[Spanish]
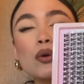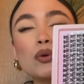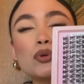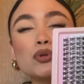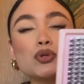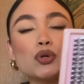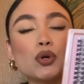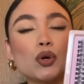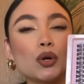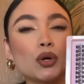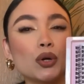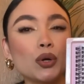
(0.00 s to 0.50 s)

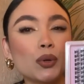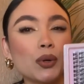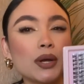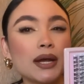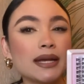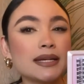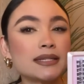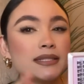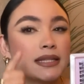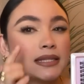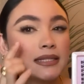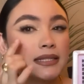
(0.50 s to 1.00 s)
yo creo que
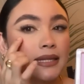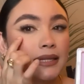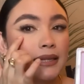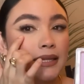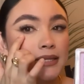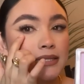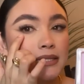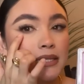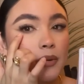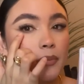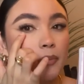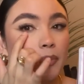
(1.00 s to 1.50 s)
estas han de
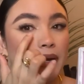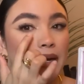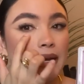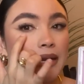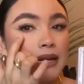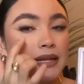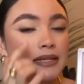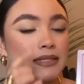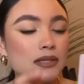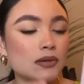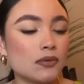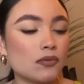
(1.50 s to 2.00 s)
ser para
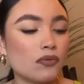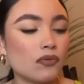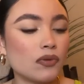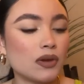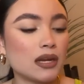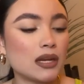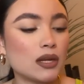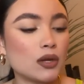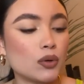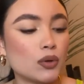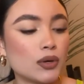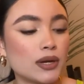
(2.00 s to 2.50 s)
las
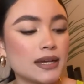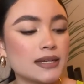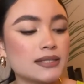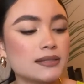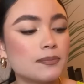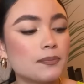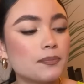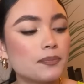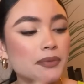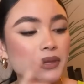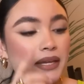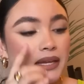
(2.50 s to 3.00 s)
inferiores,
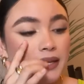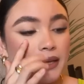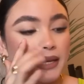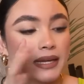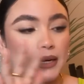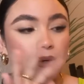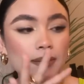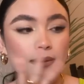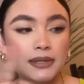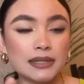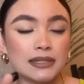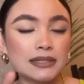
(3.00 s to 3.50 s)
que
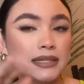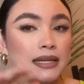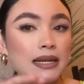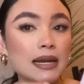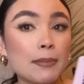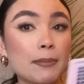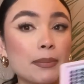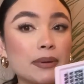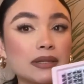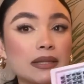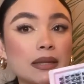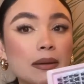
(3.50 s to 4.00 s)
la verdad es que en
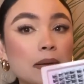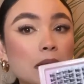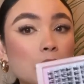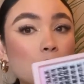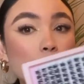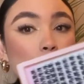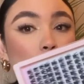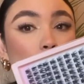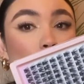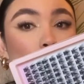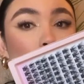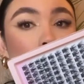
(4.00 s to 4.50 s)
la parte de abajo
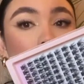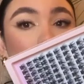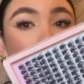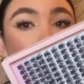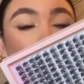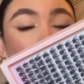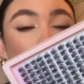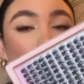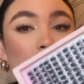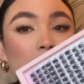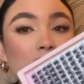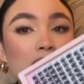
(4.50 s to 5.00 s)
yo no me
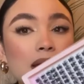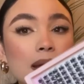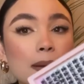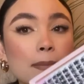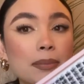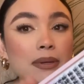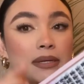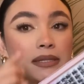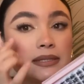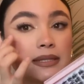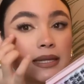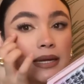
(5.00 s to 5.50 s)
pondría
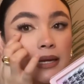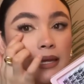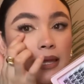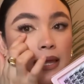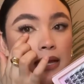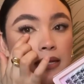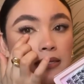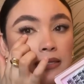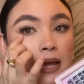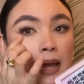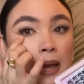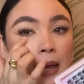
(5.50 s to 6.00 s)

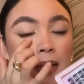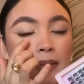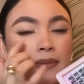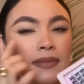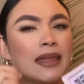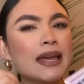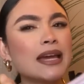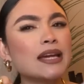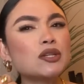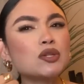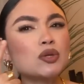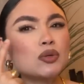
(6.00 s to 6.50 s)
pestañas.
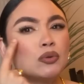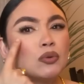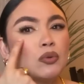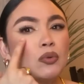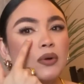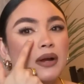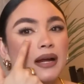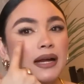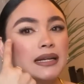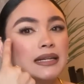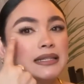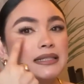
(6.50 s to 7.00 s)
De hecho,
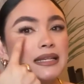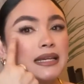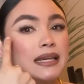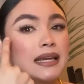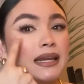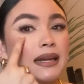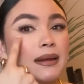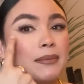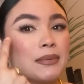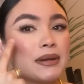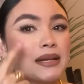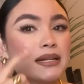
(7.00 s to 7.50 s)
nunca ni
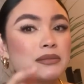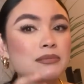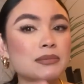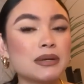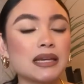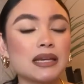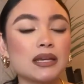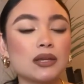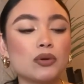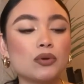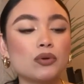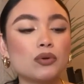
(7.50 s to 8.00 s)
siquiera me las
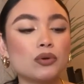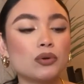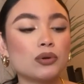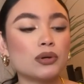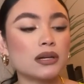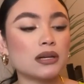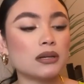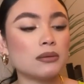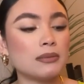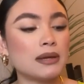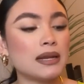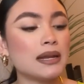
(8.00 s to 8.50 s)
maquillo con
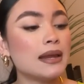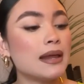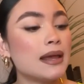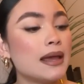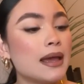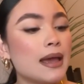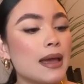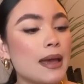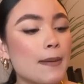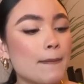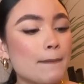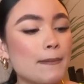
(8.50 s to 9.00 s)
rímel,
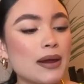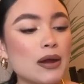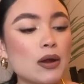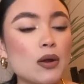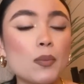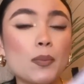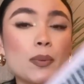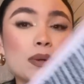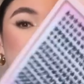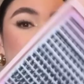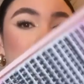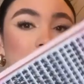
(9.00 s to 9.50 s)
pero
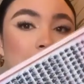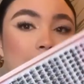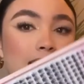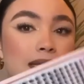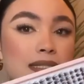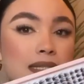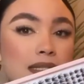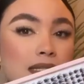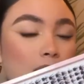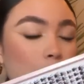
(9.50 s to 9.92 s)
pues sí, este es